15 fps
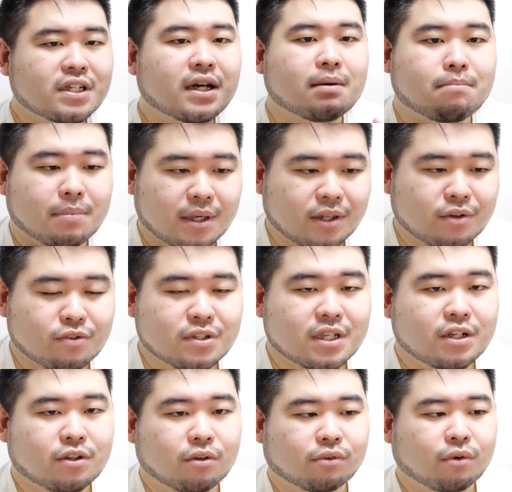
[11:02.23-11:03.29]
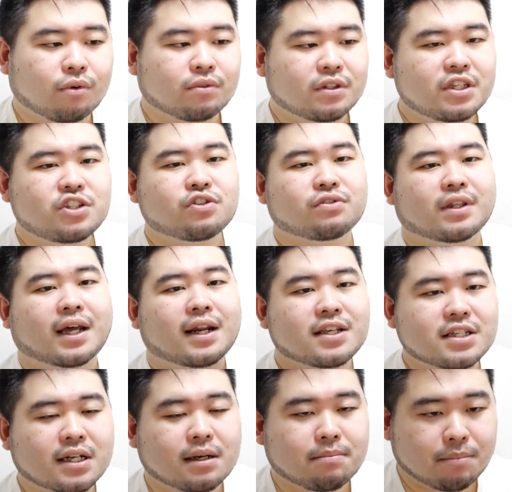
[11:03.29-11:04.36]
時間勉強してる人と27
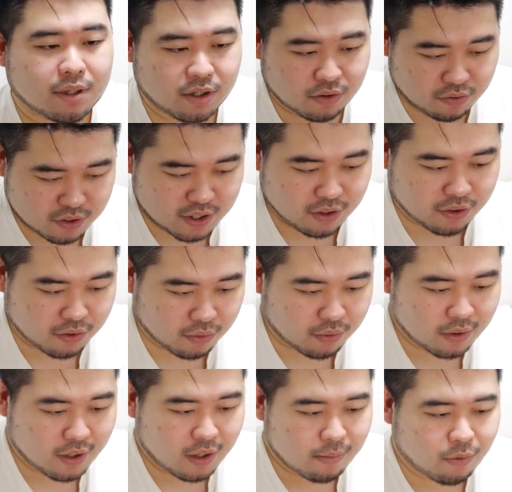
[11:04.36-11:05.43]
時間勉強してる人、